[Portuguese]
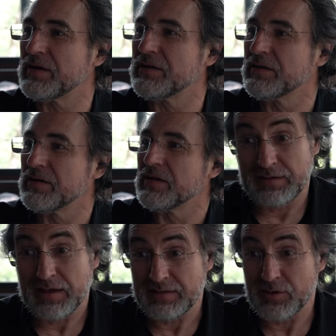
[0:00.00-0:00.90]
ele.
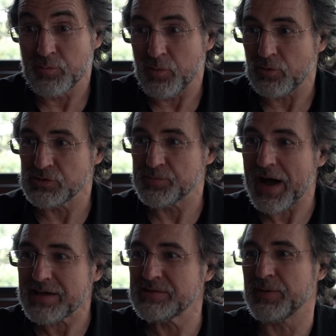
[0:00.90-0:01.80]
Tem que ter um pouco de
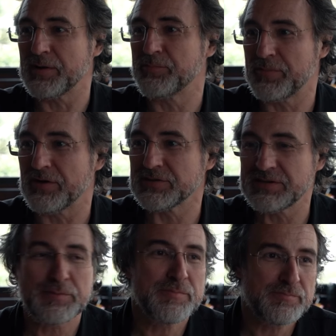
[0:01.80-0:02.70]
base para uhum.
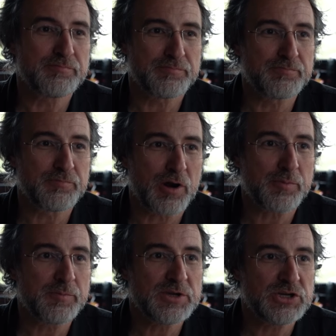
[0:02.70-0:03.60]
você sim, sim.
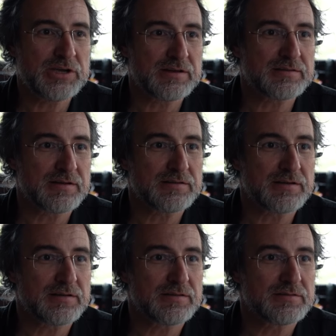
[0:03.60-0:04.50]
mexer na, na,
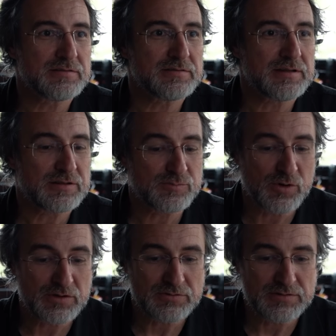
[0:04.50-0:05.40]
na uhum. nas
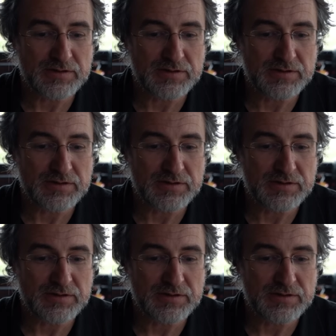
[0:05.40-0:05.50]
motos,